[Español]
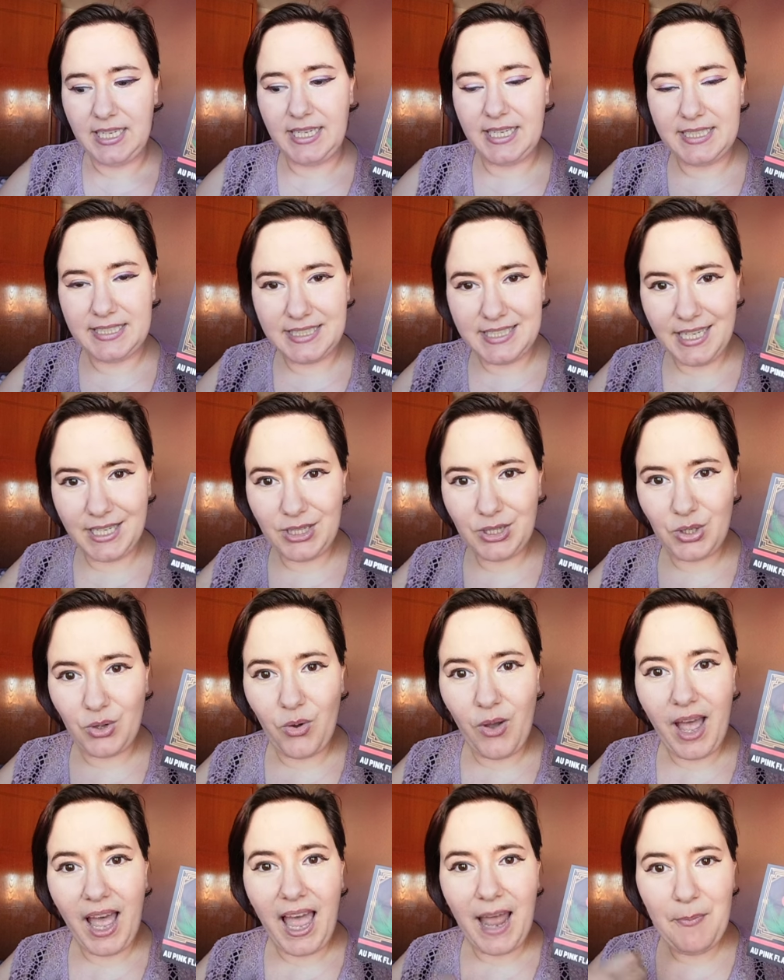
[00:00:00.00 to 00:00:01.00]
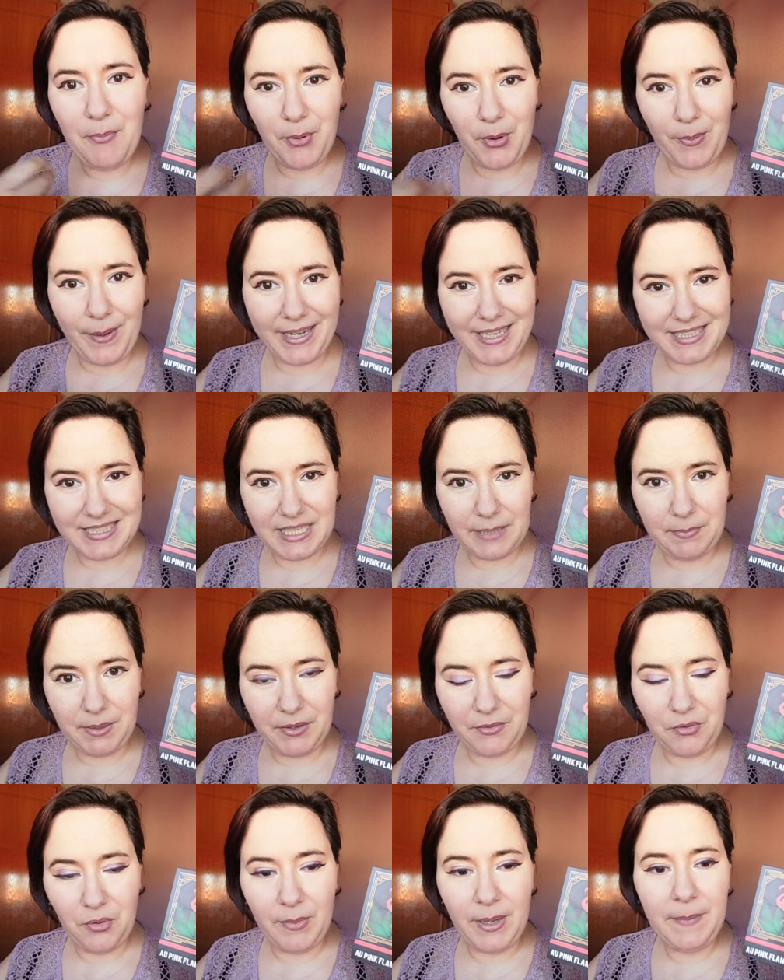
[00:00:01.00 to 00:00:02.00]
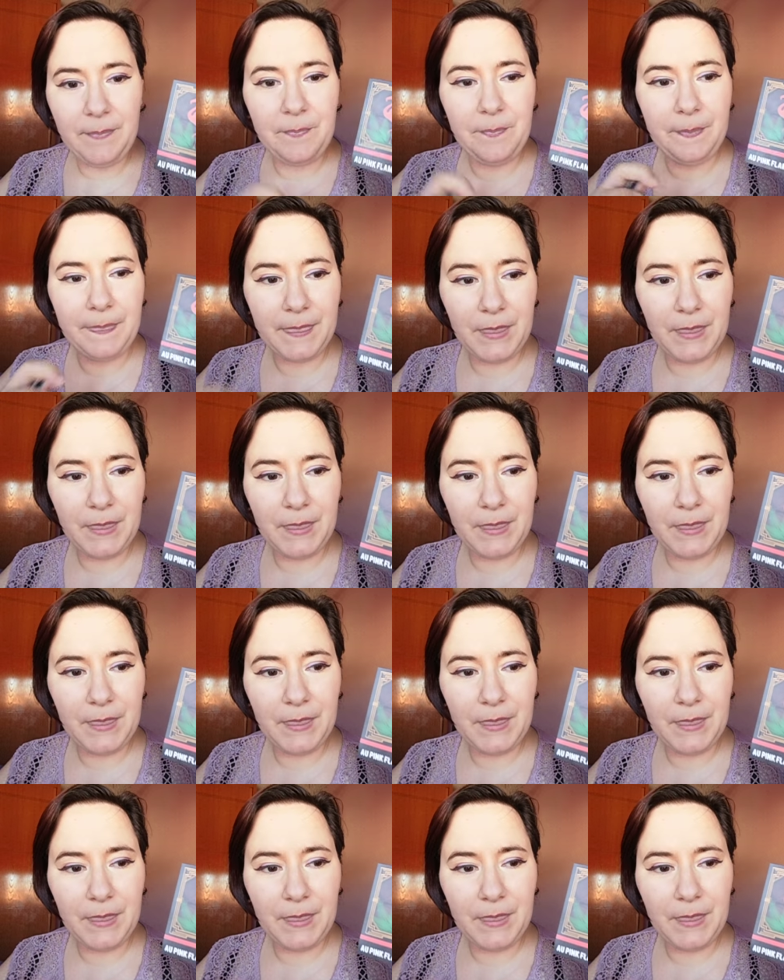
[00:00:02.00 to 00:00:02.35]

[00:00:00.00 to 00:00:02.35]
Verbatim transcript: que siento al probar este perfume